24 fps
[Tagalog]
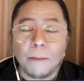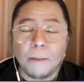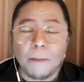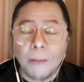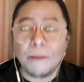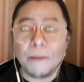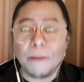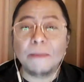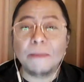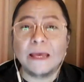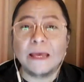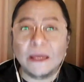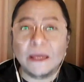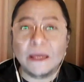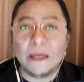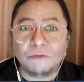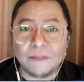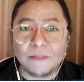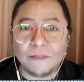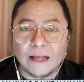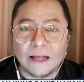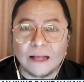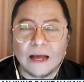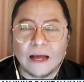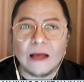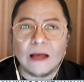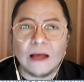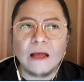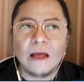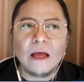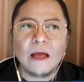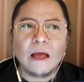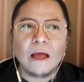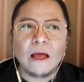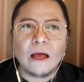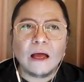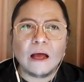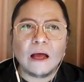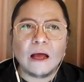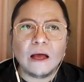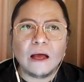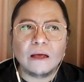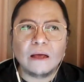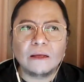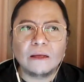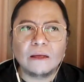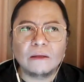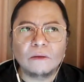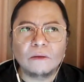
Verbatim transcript: ah, kapag may gift ka, uh,